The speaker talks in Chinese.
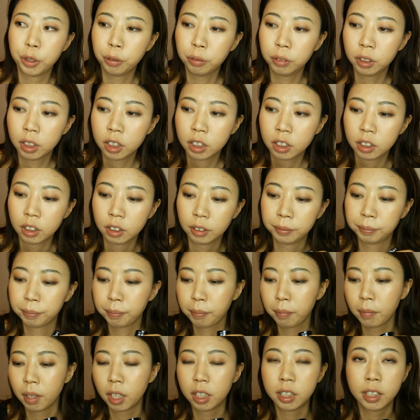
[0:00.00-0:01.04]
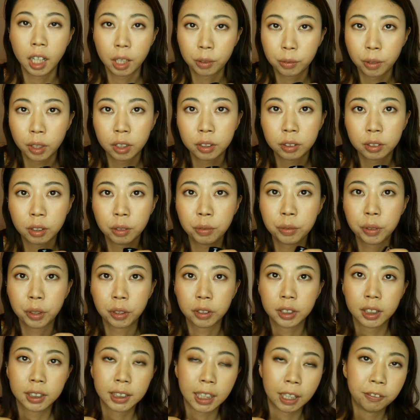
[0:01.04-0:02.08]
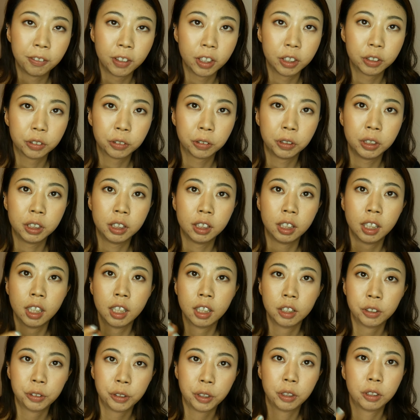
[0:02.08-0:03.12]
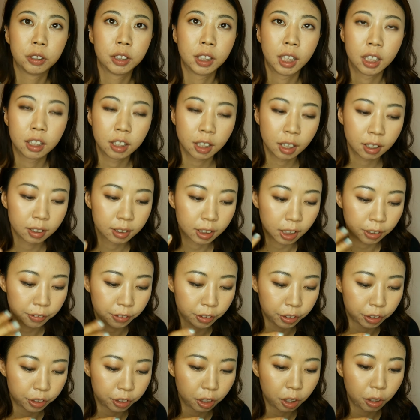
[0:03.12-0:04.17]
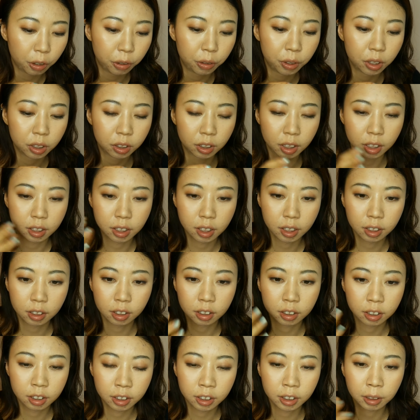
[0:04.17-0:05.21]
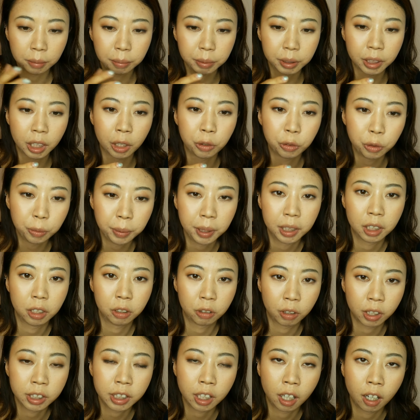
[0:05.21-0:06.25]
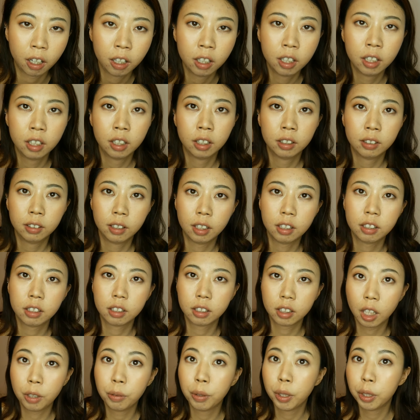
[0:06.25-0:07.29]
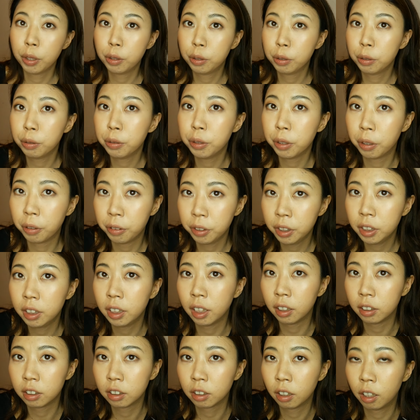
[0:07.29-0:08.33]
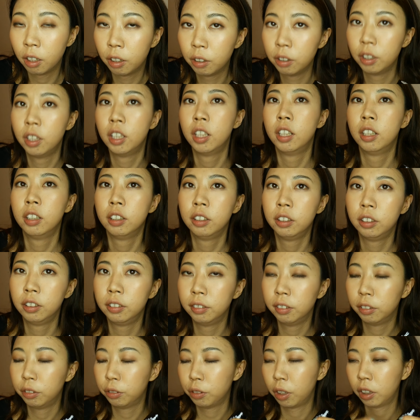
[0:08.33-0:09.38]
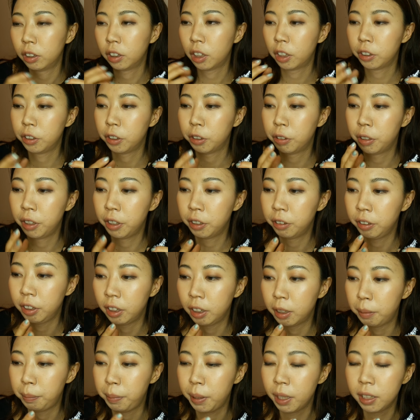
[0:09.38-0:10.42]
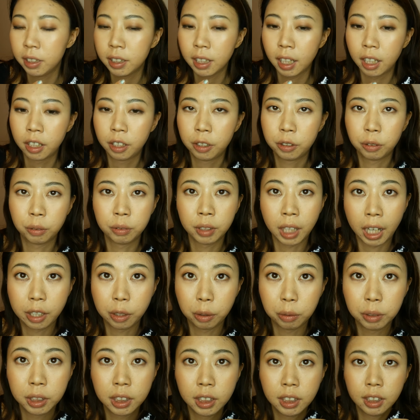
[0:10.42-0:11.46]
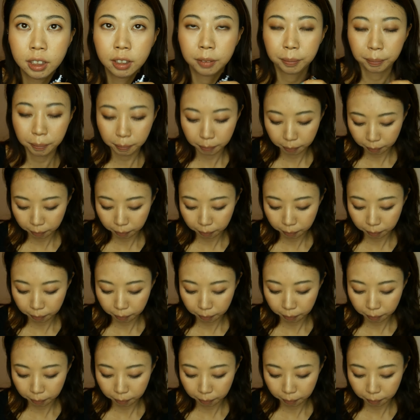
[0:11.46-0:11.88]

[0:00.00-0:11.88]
用的是哑光控油的散粉，所以最后上上了散粉之后，呈现的是一个比较雾面的妆效，但是稍微出油一点之后。妆效就会有一点点偏向那种奶油肌，